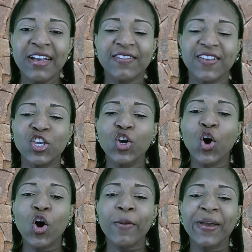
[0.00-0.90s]

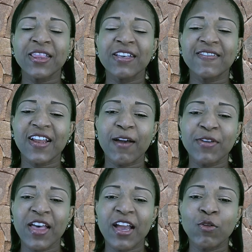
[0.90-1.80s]
Señor, bendice la
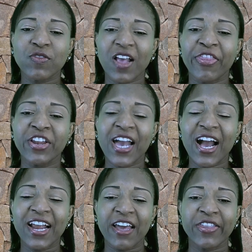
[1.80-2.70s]
vida de Luz
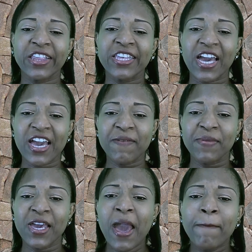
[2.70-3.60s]
Adriana, de
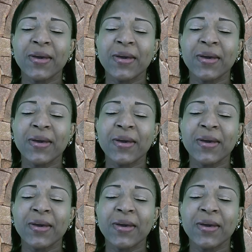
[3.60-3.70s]
Jamie.